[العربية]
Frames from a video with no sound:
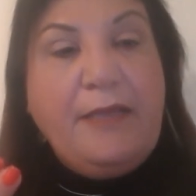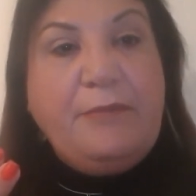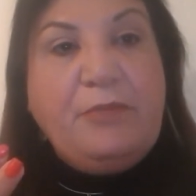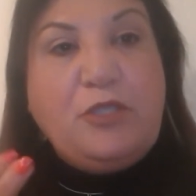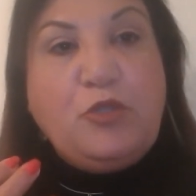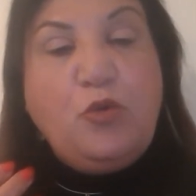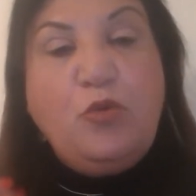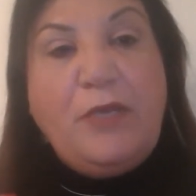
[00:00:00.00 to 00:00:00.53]

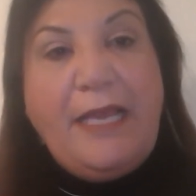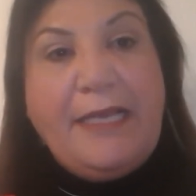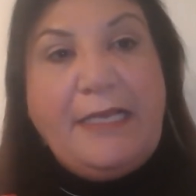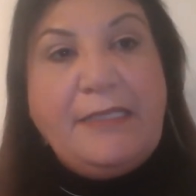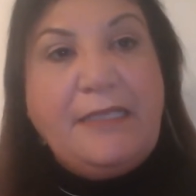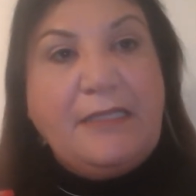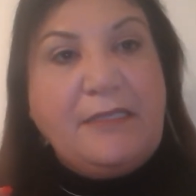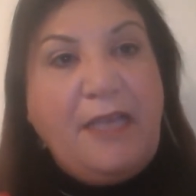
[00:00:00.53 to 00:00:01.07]
بسهولة
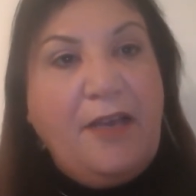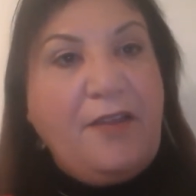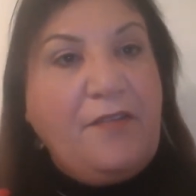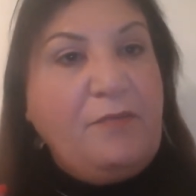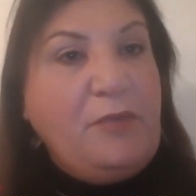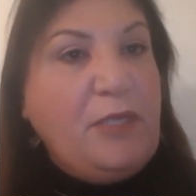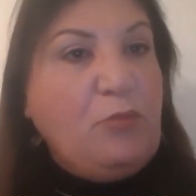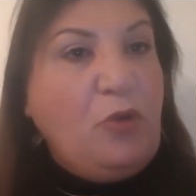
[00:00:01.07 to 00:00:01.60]
جدا
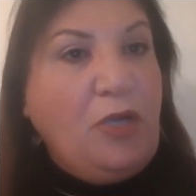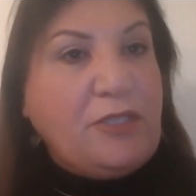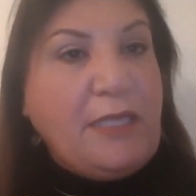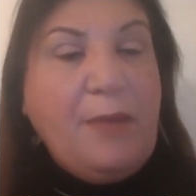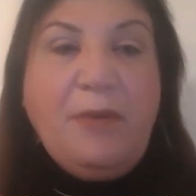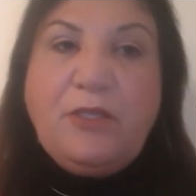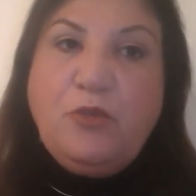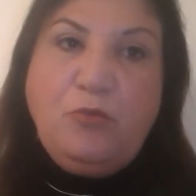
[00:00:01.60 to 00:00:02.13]
تعرف مين
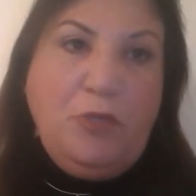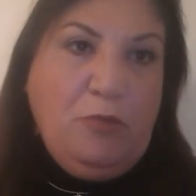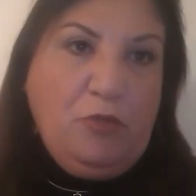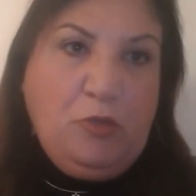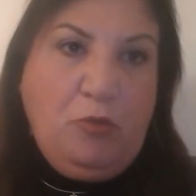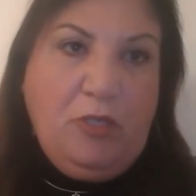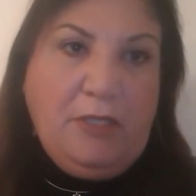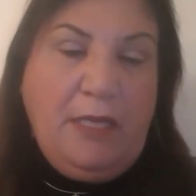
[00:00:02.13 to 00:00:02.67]
معتمد ومين
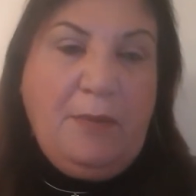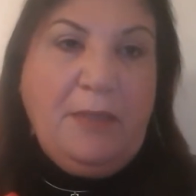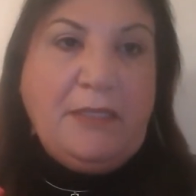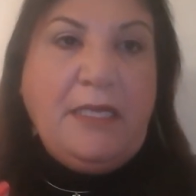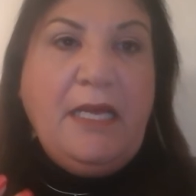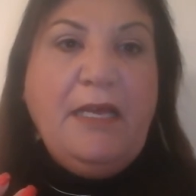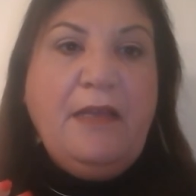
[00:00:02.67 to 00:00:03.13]
مش معتمد